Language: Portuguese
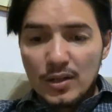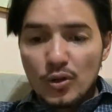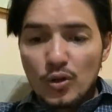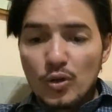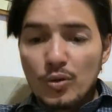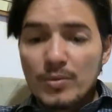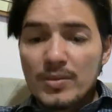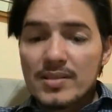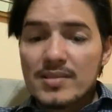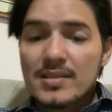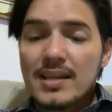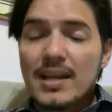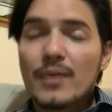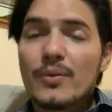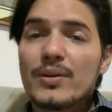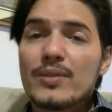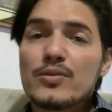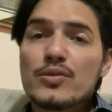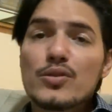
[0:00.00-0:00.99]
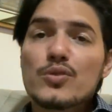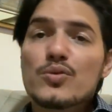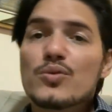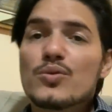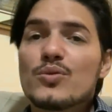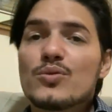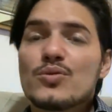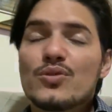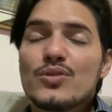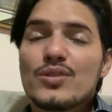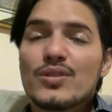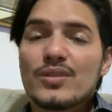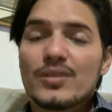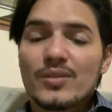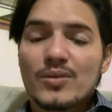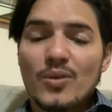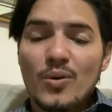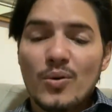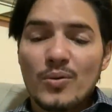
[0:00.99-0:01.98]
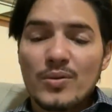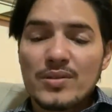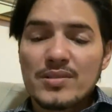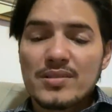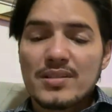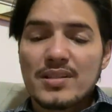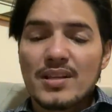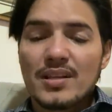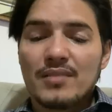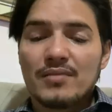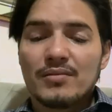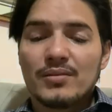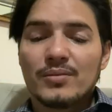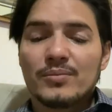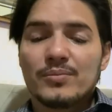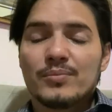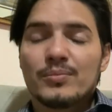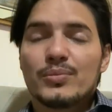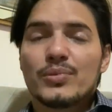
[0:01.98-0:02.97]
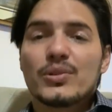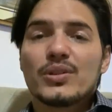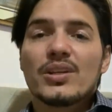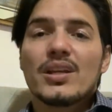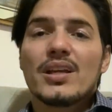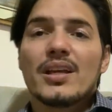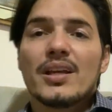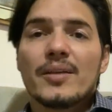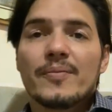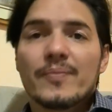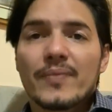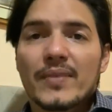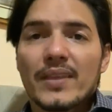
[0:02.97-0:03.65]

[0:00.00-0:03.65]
começaram a discutir com Estevão. Por quê?